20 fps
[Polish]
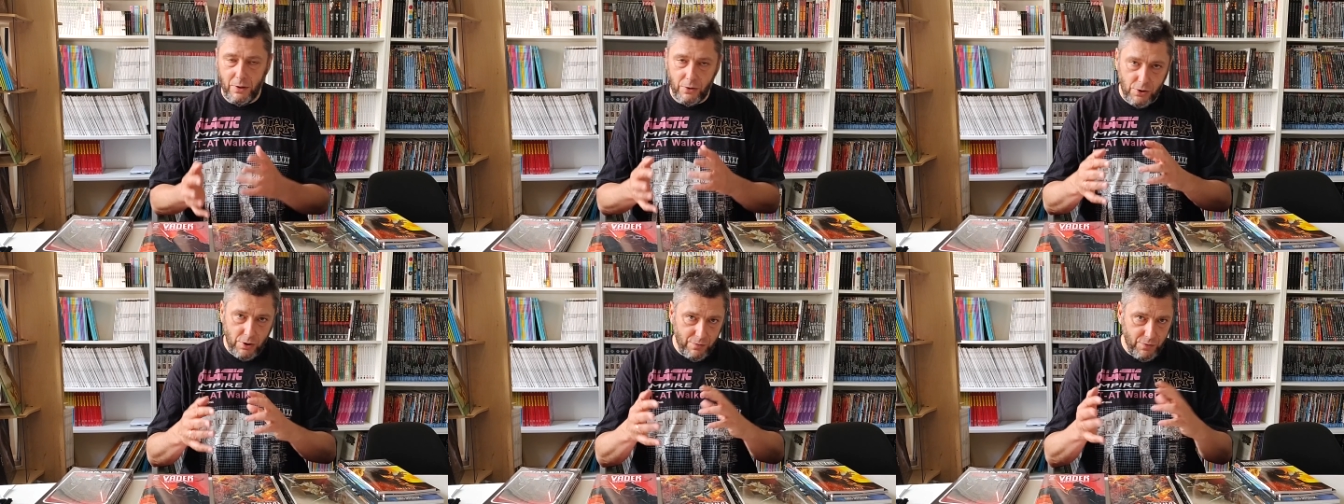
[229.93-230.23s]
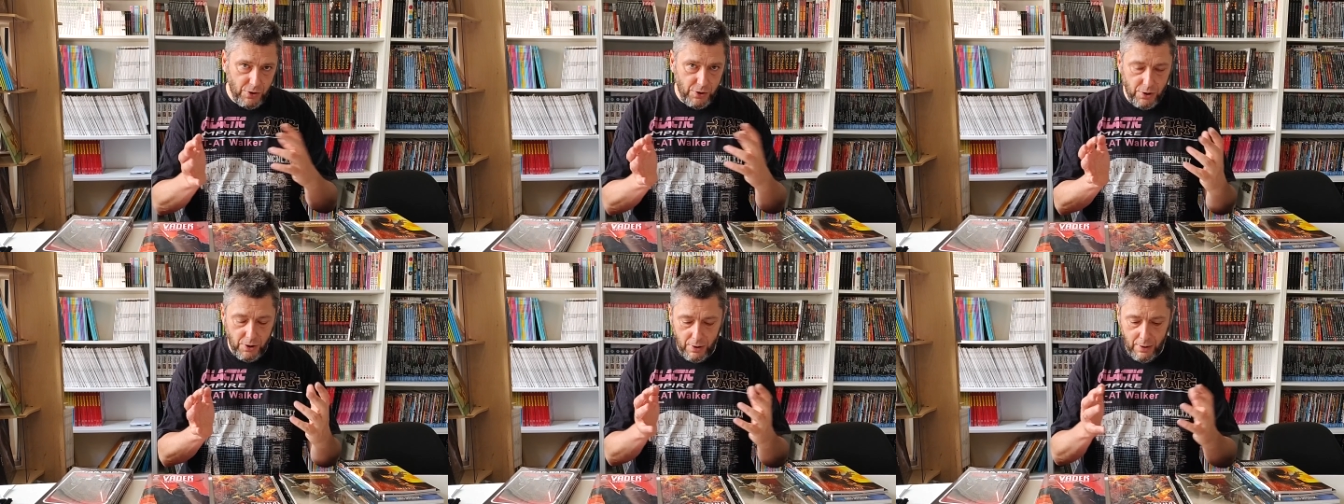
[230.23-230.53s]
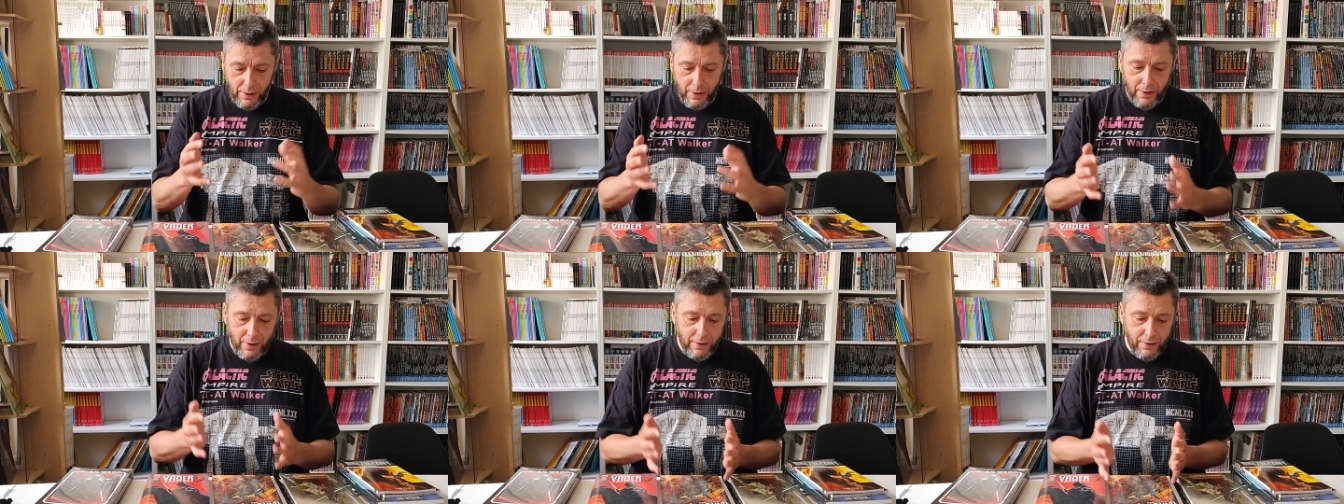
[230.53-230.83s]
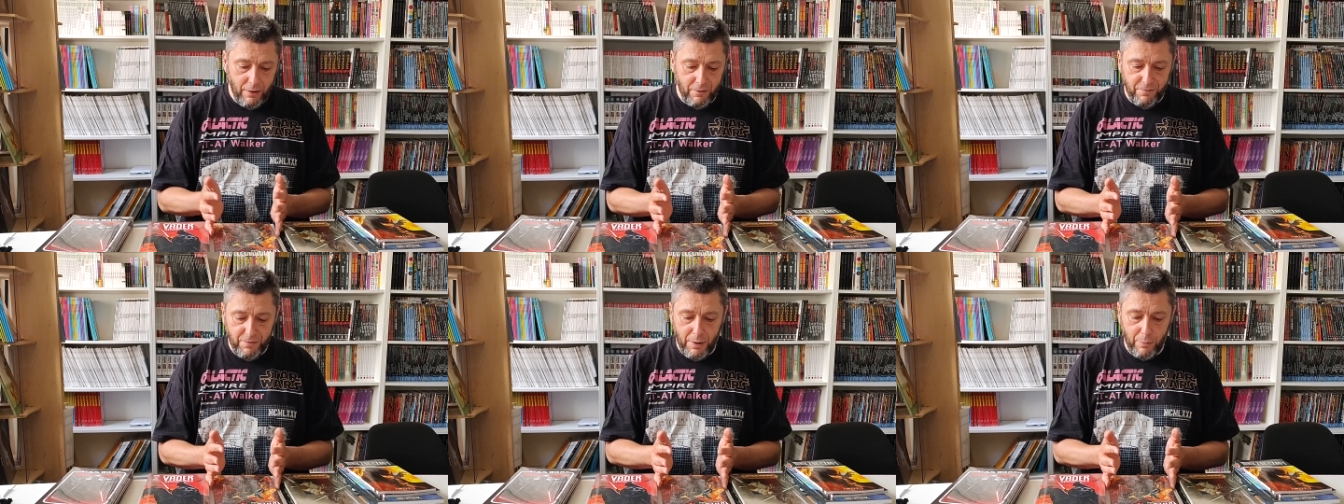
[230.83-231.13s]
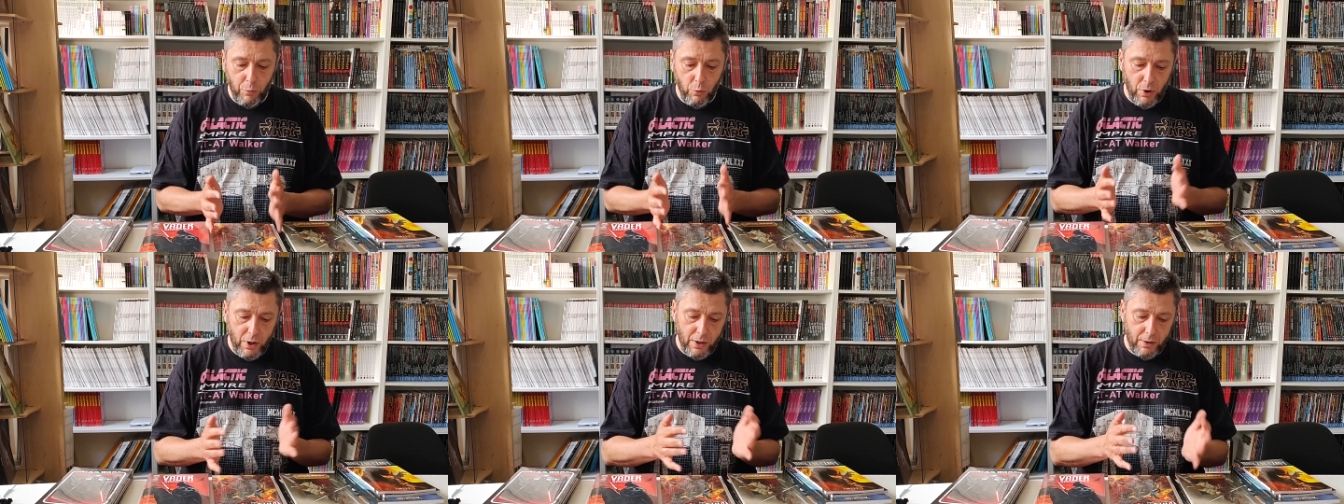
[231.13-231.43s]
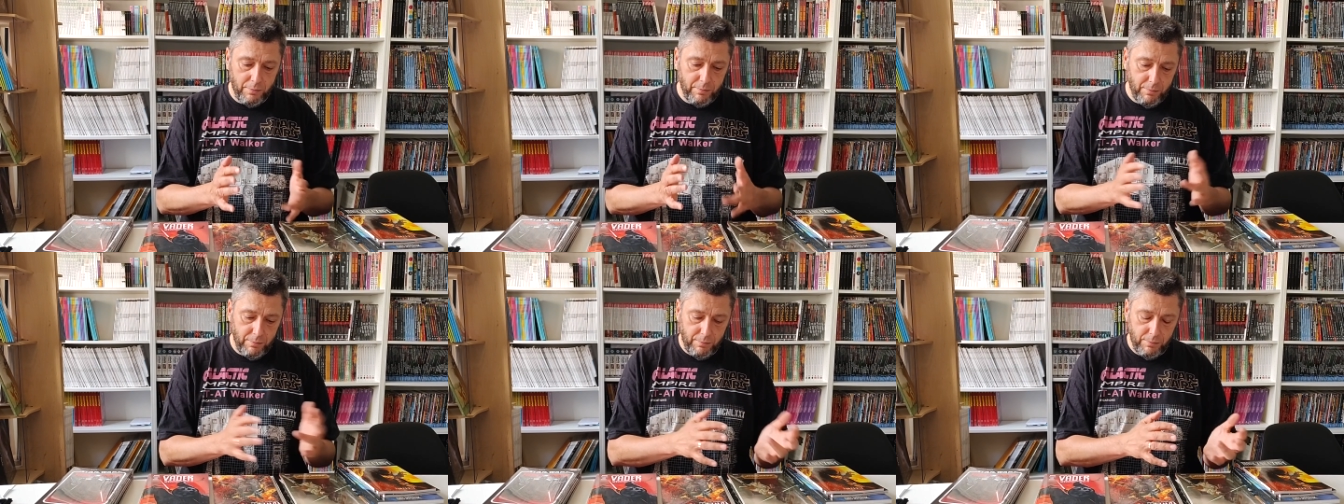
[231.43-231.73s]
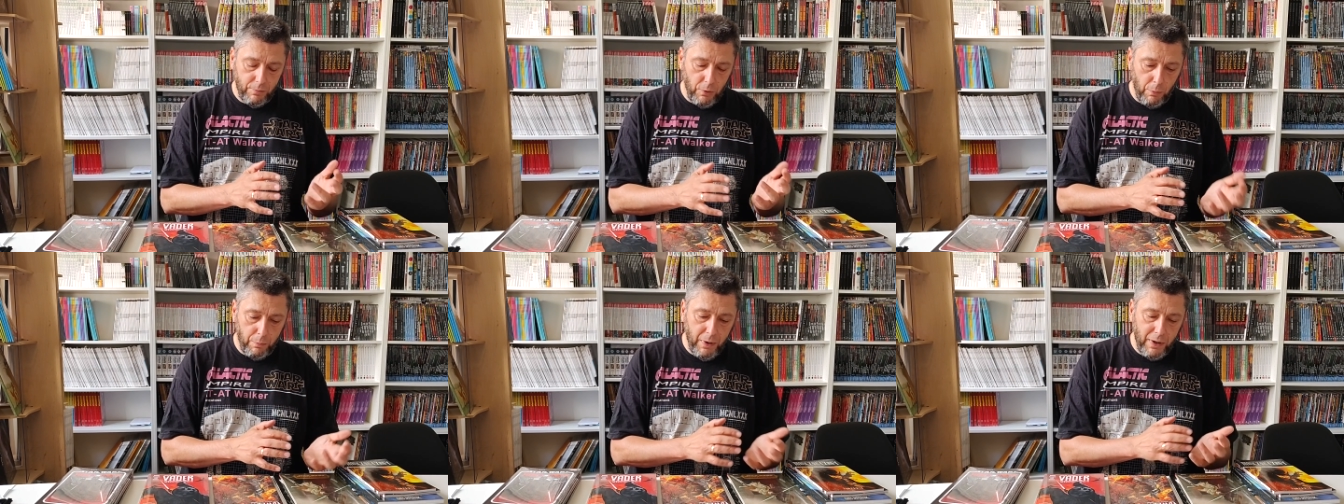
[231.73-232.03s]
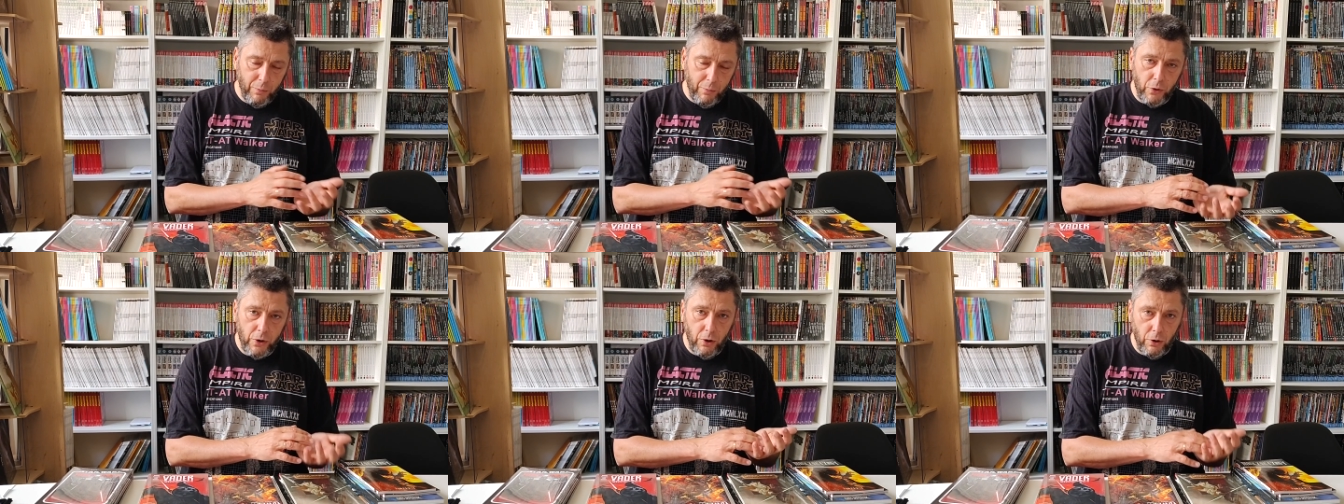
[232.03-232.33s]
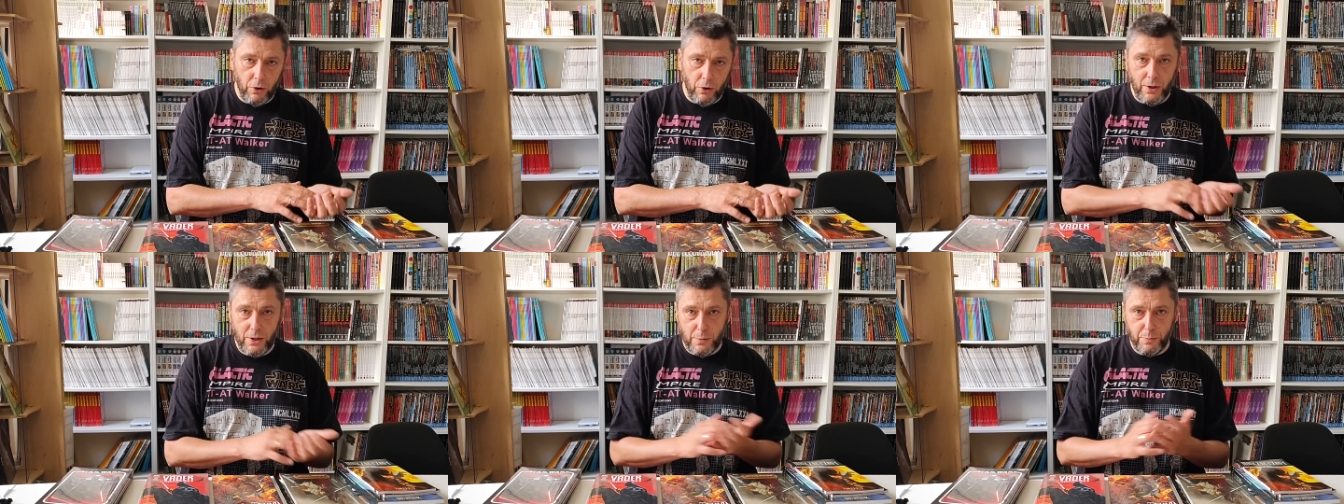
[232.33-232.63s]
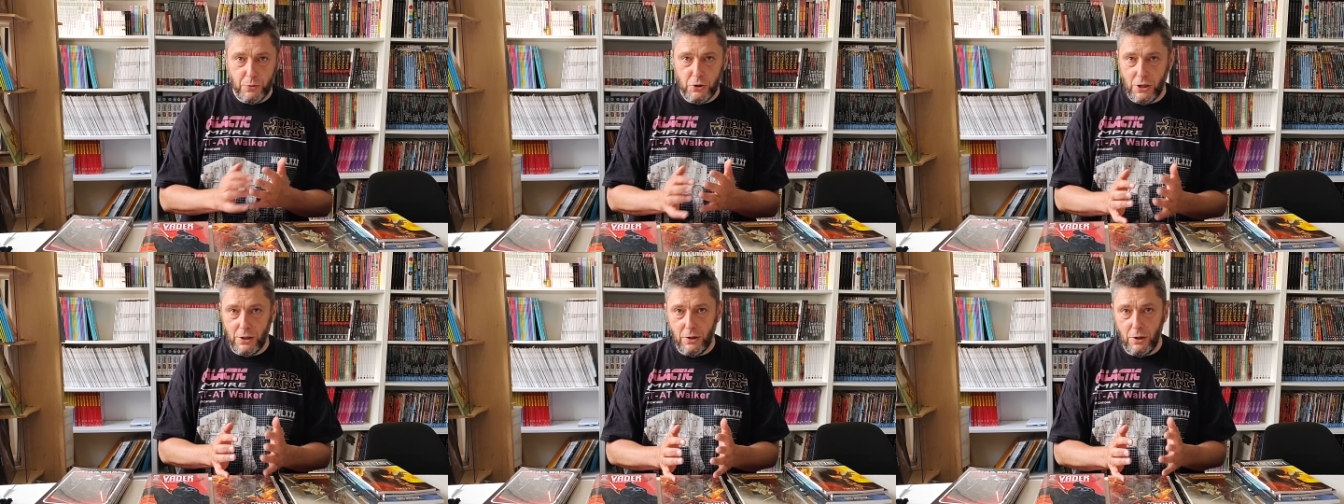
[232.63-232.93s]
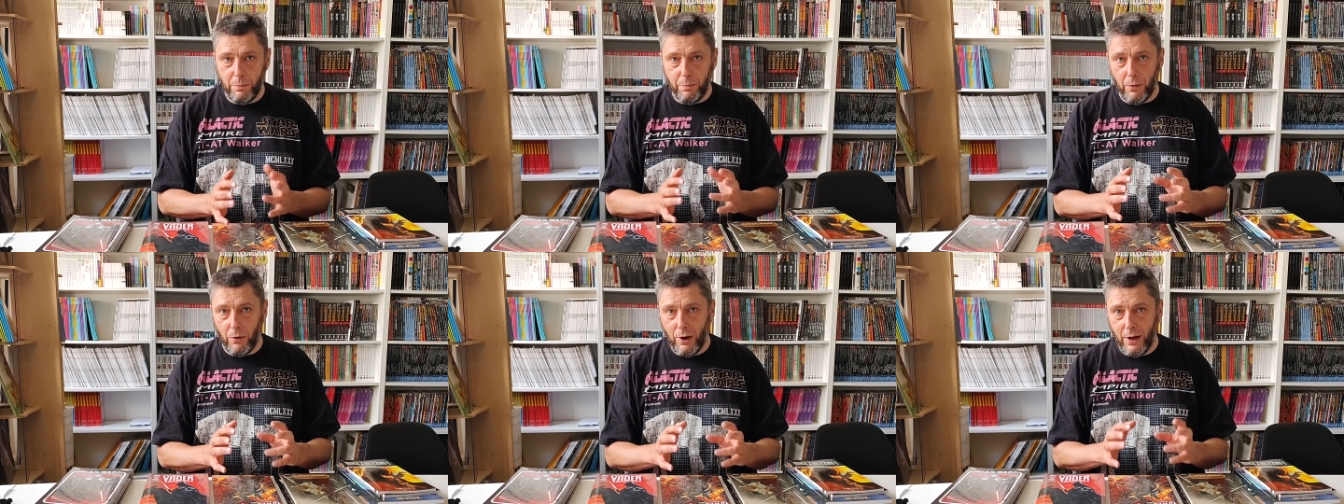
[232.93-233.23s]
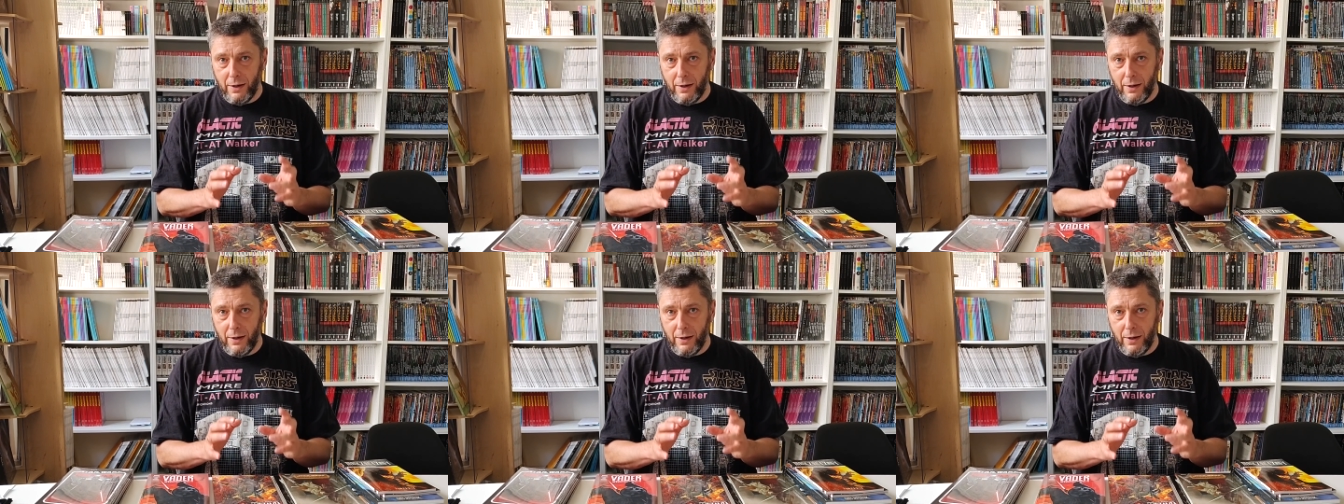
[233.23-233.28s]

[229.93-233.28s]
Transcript: oczywiście tam fabuła obejmuje okres przed i po,